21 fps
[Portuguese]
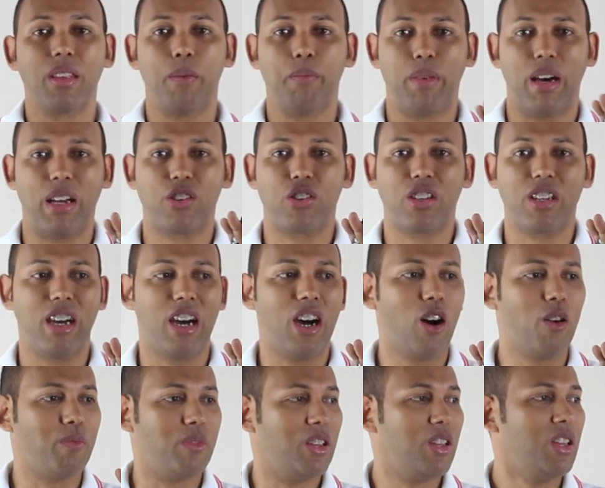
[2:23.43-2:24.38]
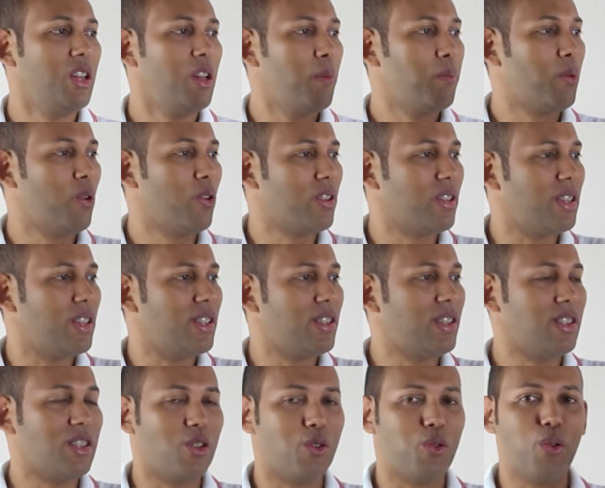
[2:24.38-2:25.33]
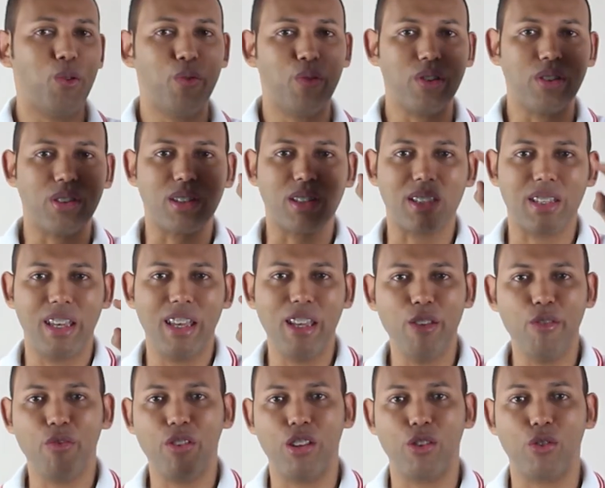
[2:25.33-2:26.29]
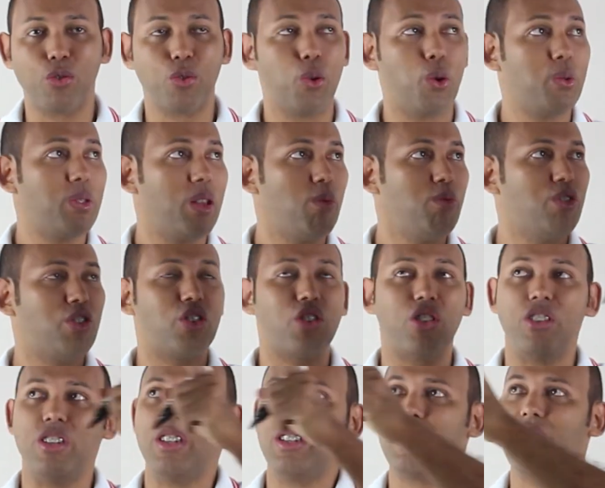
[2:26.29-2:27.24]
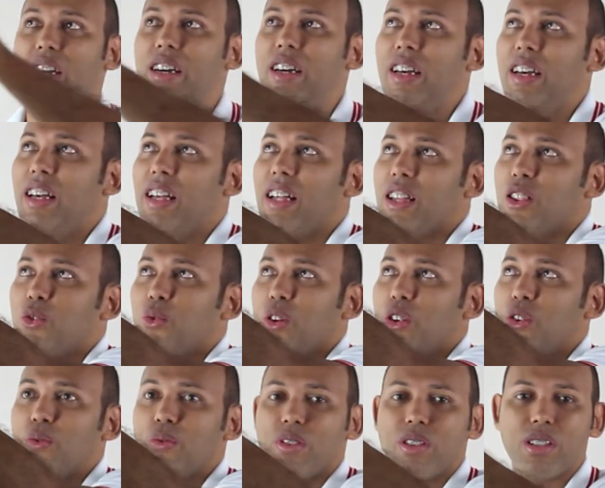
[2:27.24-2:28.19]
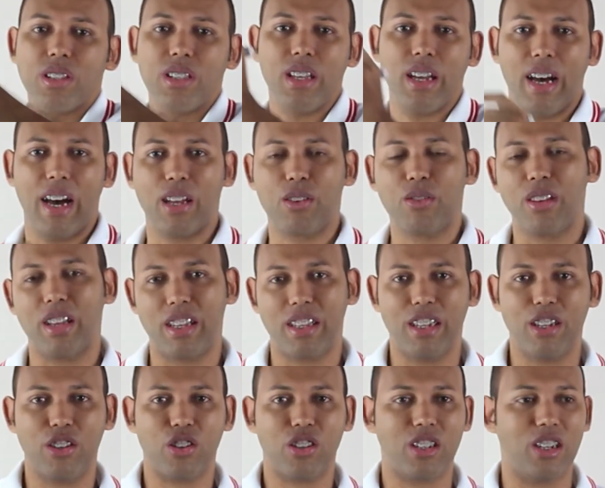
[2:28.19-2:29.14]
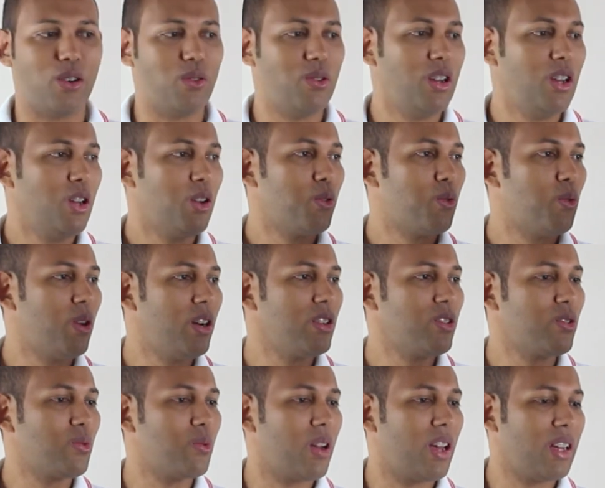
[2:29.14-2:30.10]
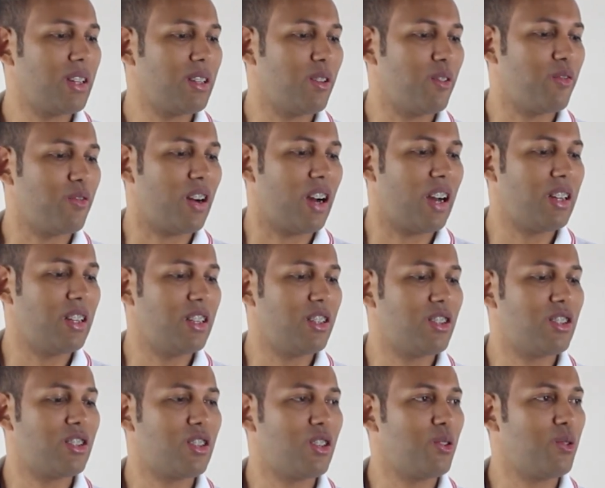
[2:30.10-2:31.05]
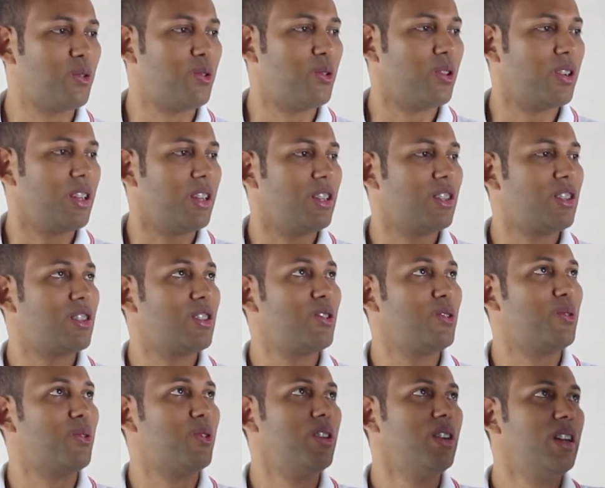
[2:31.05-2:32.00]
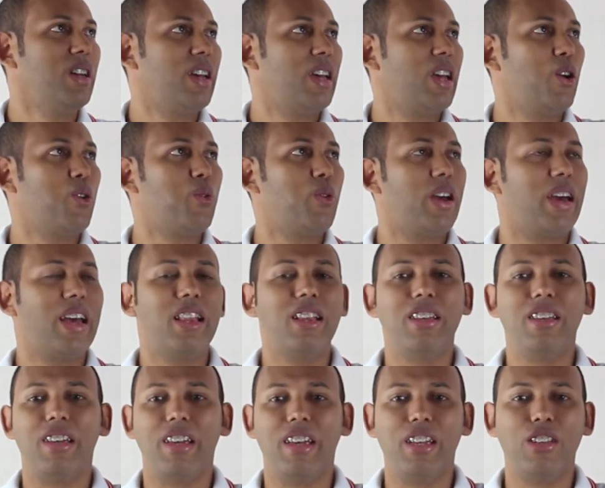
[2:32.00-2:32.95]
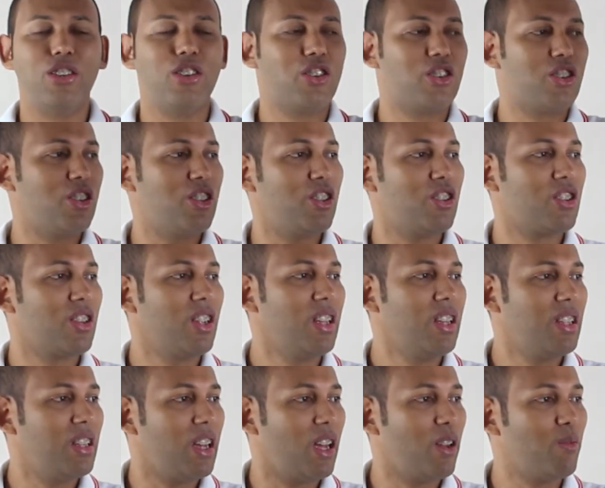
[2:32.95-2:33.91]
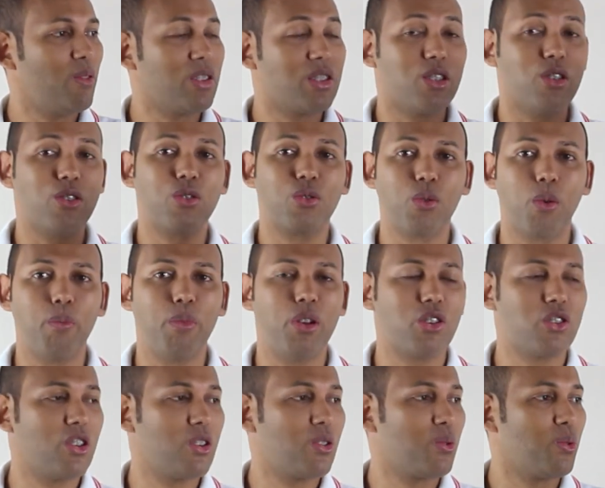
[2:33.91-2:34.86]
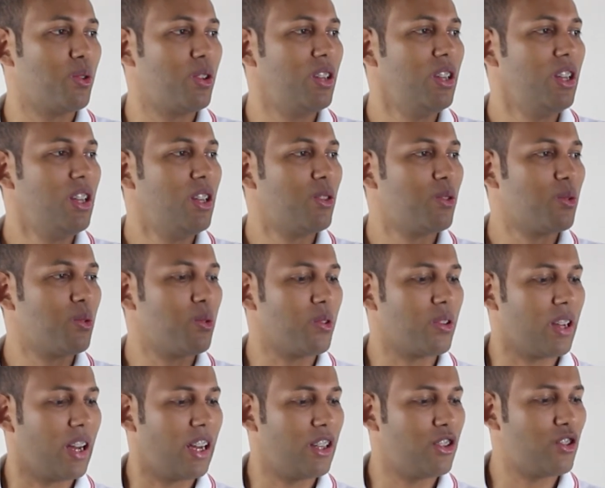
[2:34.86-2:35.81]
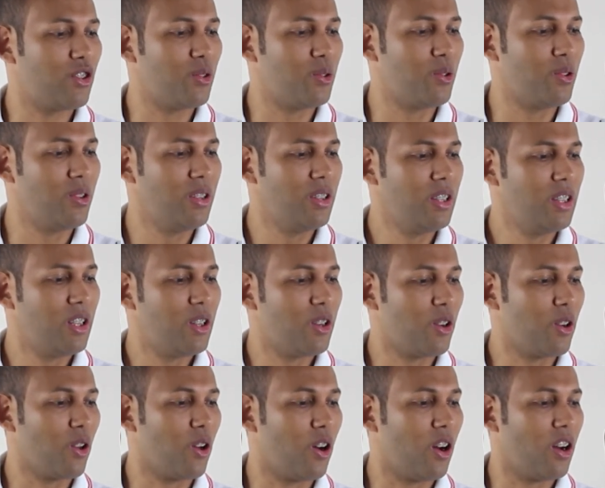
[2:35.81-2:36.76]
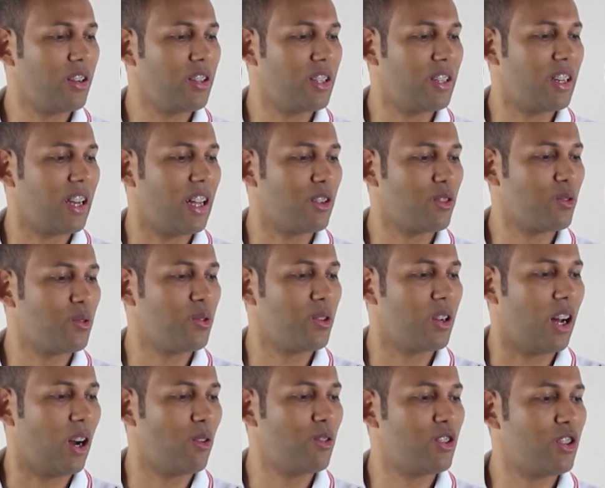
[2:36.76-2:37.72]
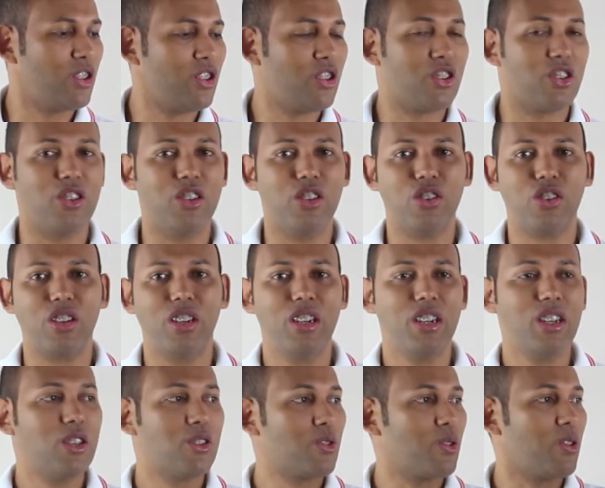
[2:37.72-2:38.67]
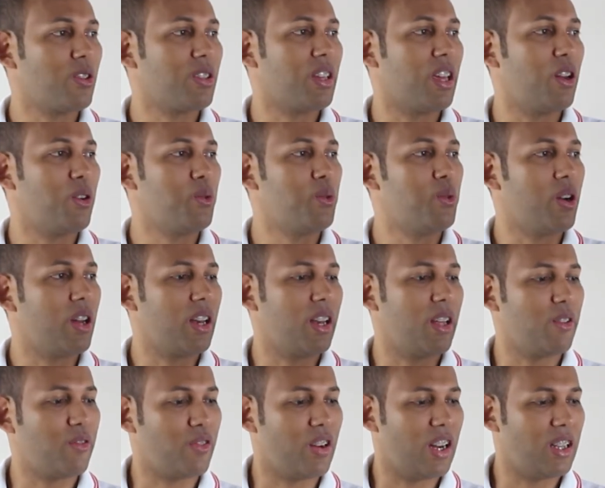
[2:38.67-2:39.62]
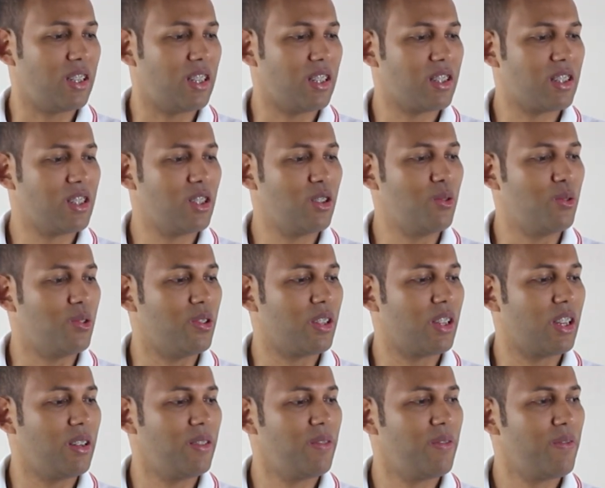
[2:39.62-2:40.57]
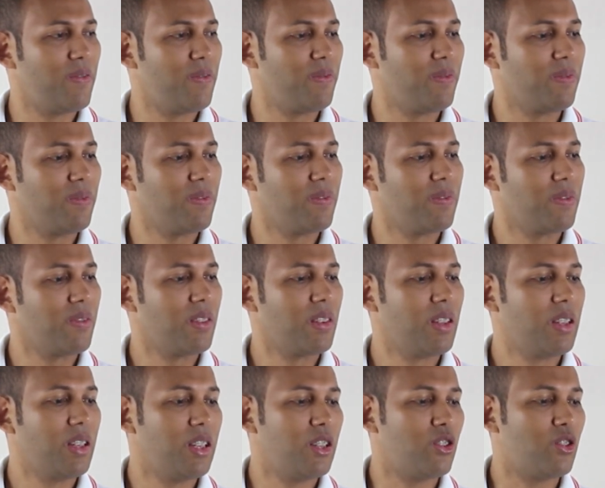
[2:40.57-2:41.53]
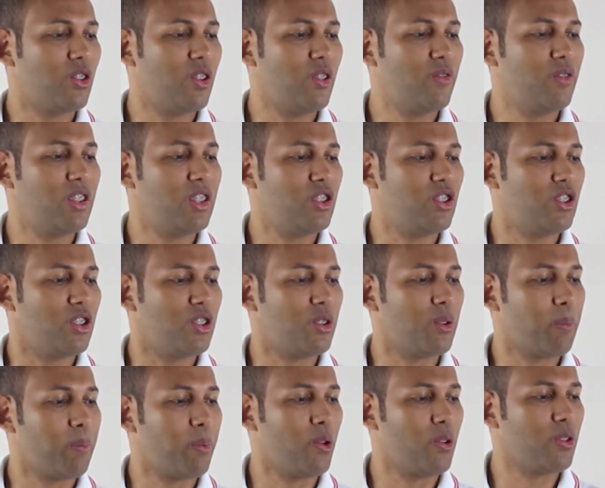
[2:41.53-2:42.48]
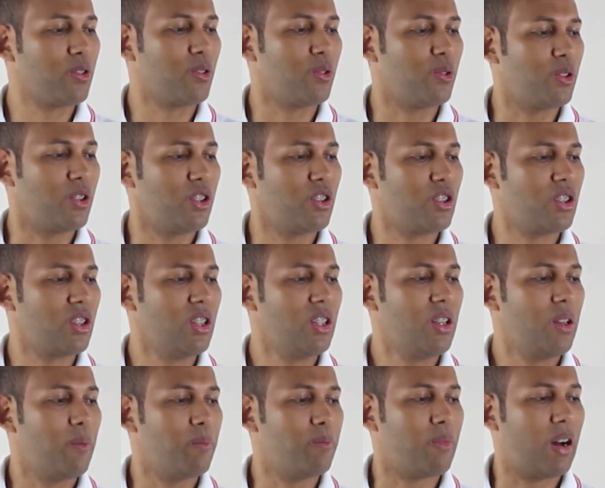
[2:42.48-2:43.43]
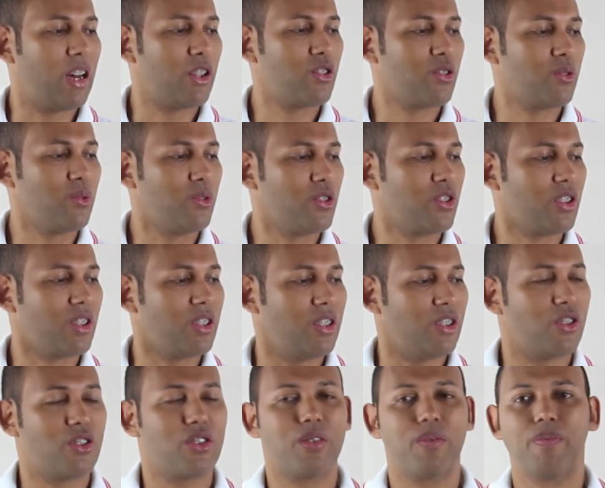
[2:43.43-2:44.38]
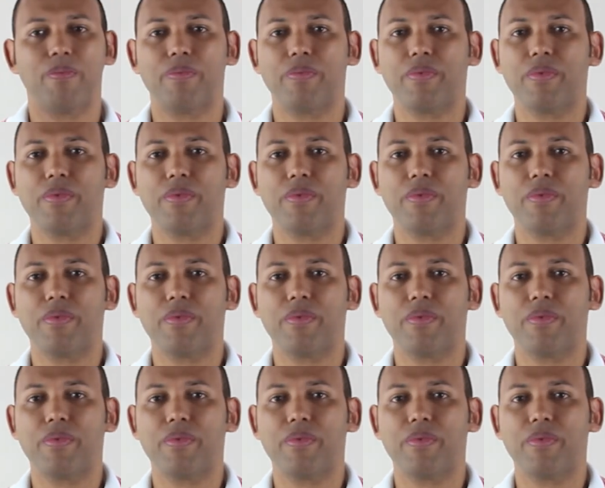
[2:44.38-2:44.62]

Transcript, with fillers: Mas calme, porque esse u você inventou não tinha no enunciado da questão. Quanto é que vale esse u? Esse u é o LNX. E aí você substitui no lugar de u log natural de x, só que é u elevado à segunda, dividido por 2 mais constante.